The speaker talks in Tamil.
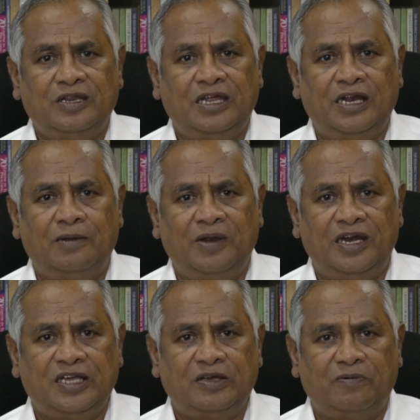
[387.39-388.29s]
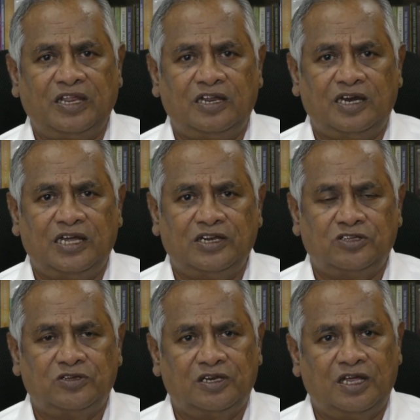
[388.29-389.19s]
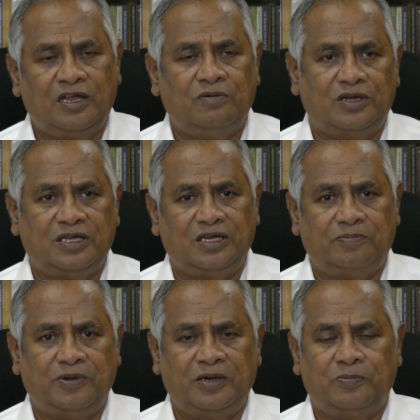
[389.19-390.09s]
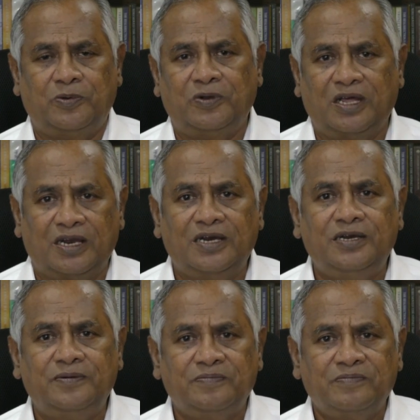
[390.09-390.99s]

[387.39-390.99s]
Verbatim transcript: நீங்கள் மேடைக்கு வருவீர்களா என்று சொன்னால் ஒரு பெண் போனார்கள்